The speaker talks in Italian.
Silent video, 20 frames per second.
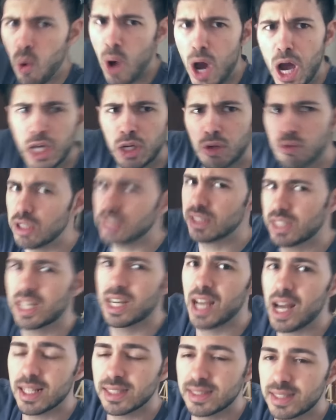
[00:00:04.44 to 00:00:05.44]
qua in questa
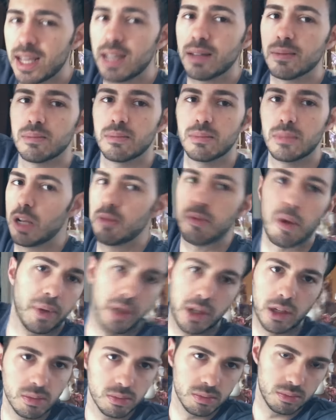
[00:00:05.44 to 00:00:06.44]
casa il mio
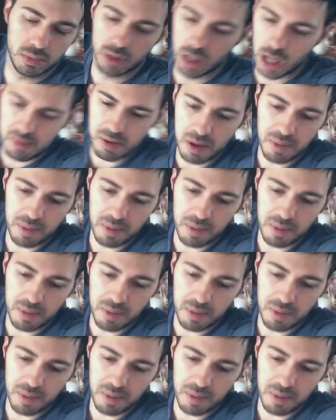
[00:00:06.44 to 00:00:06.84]
amico, il